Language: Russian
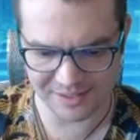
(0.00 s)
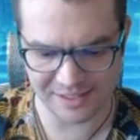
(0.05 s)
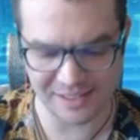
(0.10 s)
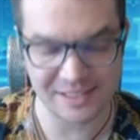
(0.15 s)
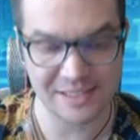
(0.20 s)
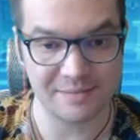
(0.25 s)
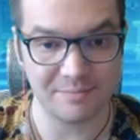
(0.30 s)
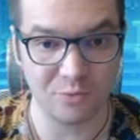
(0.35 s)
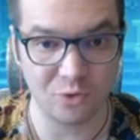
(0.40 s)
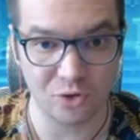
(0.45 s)

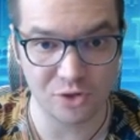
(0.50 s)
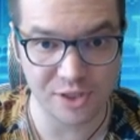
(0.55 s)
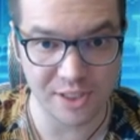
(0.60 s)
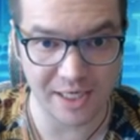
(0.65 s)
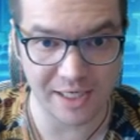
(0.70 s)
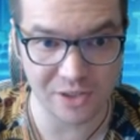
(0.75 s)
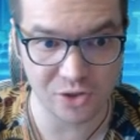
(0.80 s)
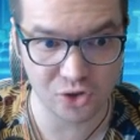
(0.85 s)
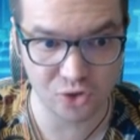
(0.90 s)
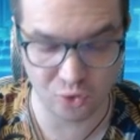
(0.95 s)
Если бы он
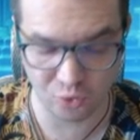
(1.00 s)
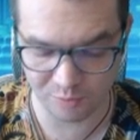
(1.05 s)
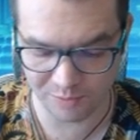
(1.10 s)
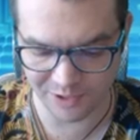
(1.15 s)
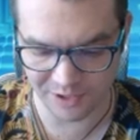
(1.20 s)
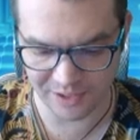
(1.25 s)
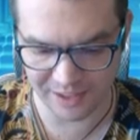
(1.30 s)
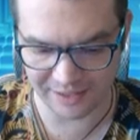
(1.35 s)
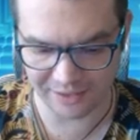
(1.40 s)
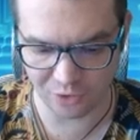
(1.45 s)
сразу же
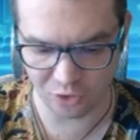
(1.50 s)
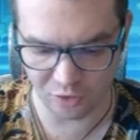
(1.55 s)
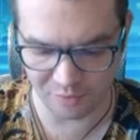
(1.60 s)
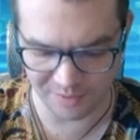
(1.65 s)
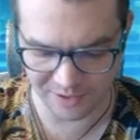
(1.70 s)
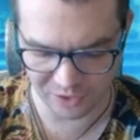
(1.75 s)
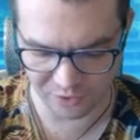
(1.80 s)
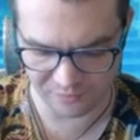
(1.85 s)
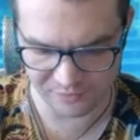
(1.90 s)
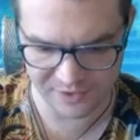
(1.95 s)
убил
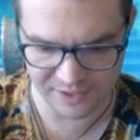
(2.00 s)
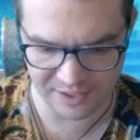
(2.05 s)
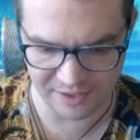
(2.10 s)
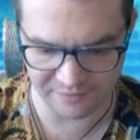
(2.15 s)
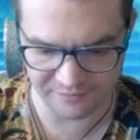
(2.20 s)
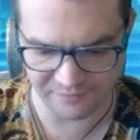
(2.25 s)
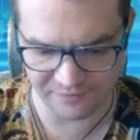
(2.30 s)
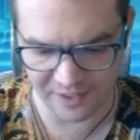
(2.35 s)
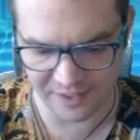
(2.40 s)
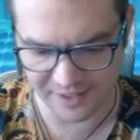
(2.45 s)
надгробие, то
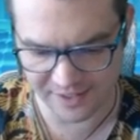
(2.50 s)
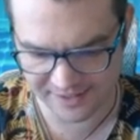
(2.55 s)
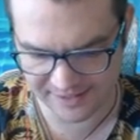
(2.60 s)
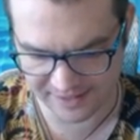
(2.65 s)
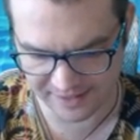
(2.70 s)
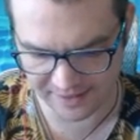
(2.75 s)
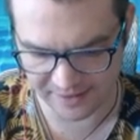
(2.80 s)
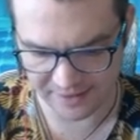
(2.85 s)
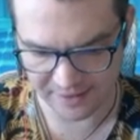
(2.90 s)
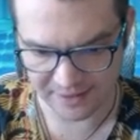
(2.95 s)
взрыв
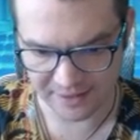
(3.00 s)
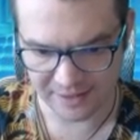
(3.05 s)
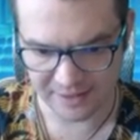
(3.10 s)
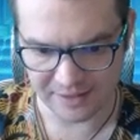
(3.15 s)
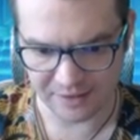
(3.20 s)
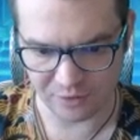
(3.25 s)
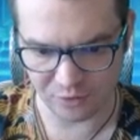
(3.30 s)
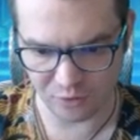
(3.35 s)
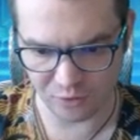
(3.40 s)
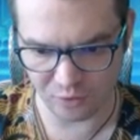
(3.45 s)
Феникса
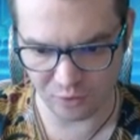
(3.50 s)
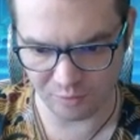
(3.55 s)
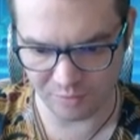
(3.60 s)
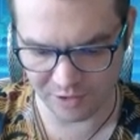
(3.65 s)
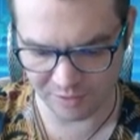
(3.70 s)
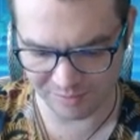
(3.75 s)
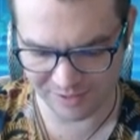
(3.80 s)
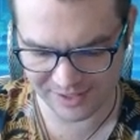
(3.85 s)
э, убил бы